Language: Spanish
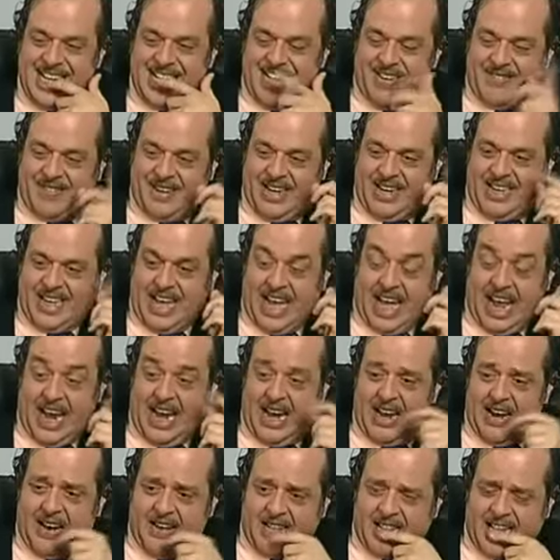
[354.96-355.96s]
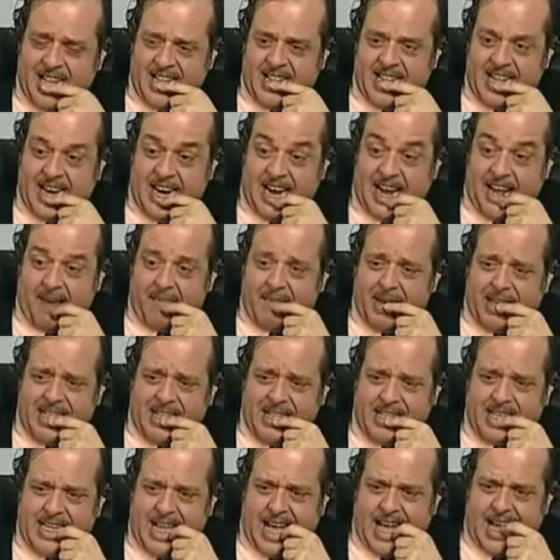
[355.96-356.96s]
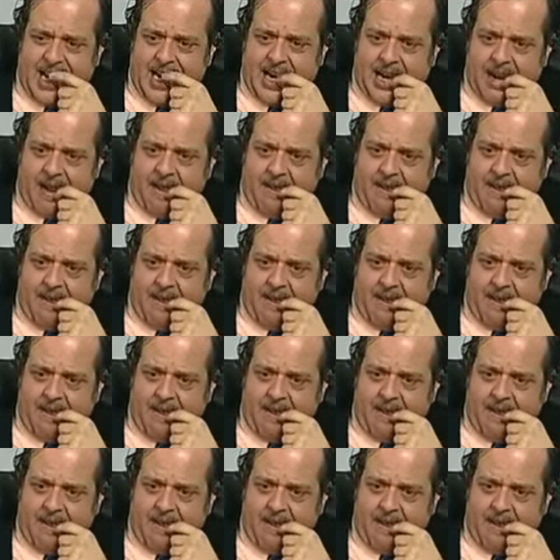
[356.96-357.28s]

Pues algo tendré que pensar.